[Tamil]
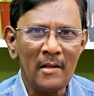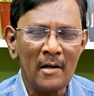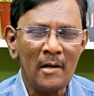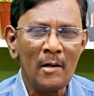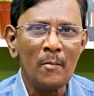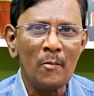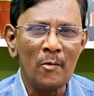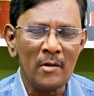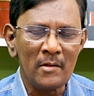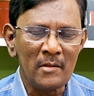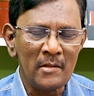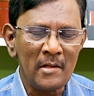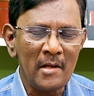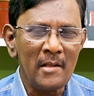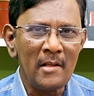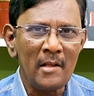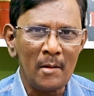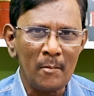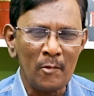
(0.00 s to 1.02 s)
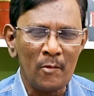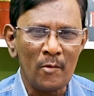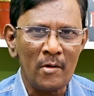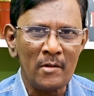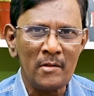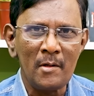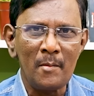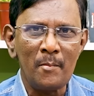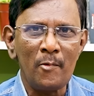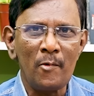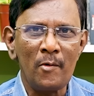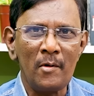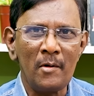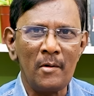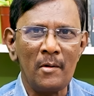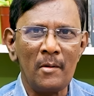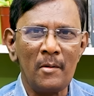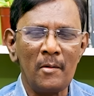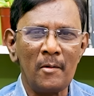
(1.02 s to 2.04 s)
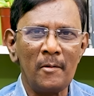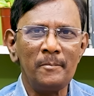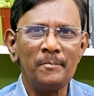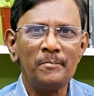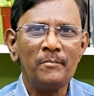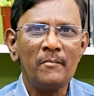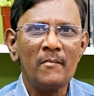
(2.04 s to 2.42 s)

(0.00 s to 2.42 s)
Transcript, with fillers: ரெண்டு மூணு செய்தி நம்ம தொடர்ச்சியாக போட்டுட்டு இருக்கிறோம்